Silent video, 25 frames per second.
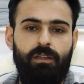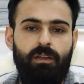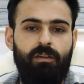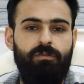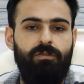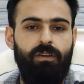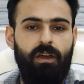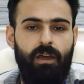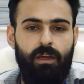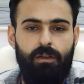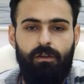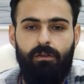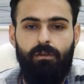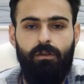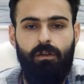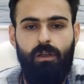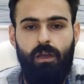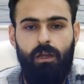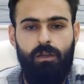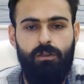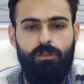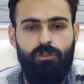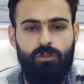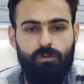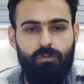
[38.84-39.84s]
ادافع عن
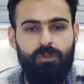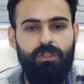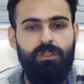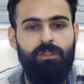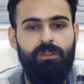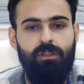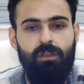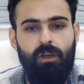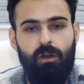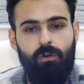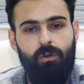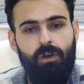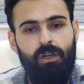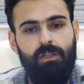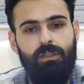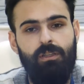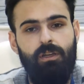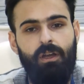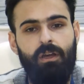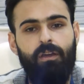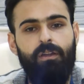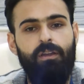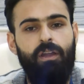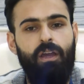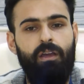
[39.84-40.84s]
عن جملتي او قادر
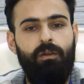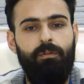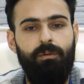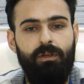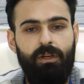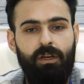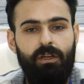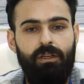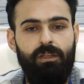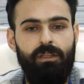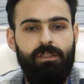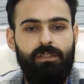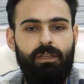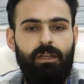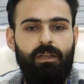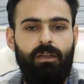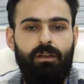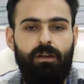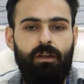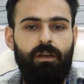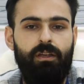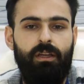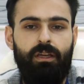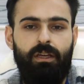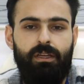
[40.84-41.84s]
اقنعك برايي اذا انا
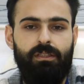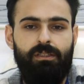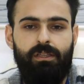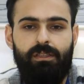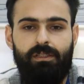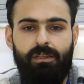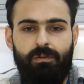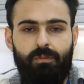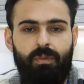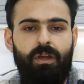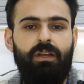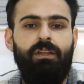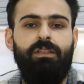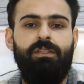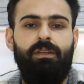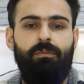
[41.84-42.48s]
رايك اساسا مالي